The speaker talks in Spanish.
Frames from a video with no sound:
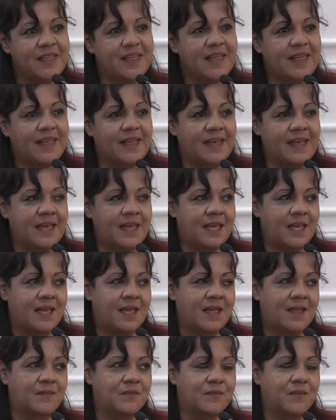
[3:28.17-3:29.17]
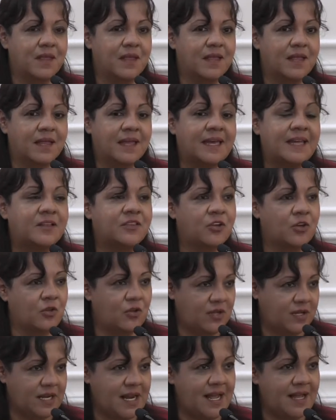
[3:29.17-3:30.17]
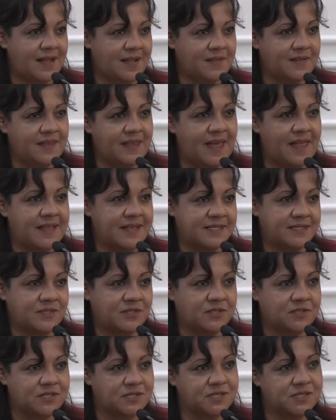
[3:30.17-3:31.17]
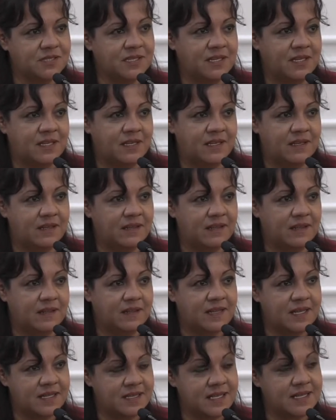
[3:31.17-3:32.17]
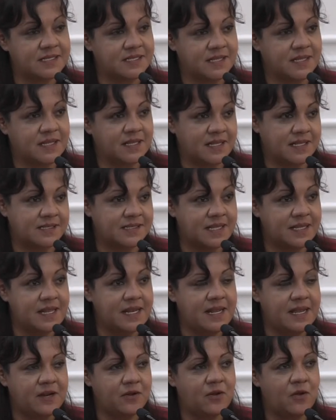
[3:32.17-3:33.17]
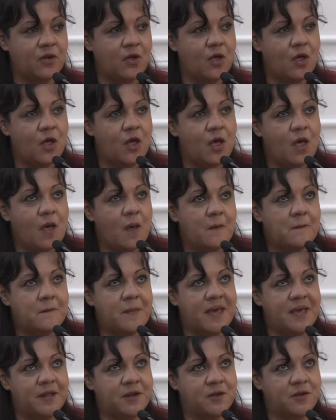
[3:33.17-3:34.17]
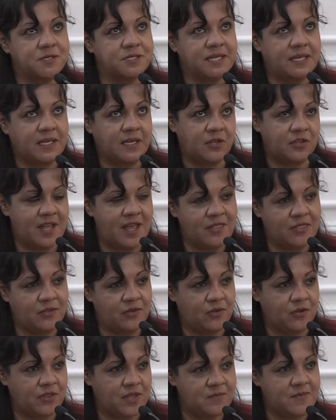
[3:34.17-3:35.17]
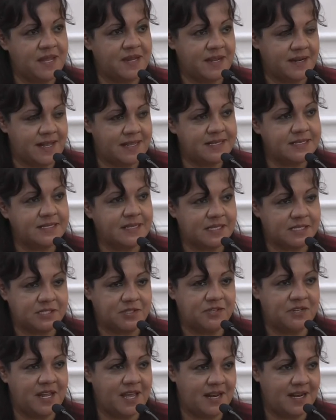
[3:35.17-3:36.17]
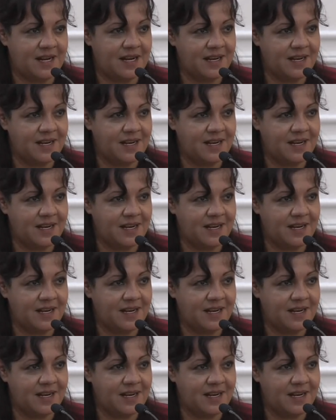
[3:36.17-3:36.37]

eh, quitó gran cantidad eh, de, este, dinero, pero siguió dando de manera discrecional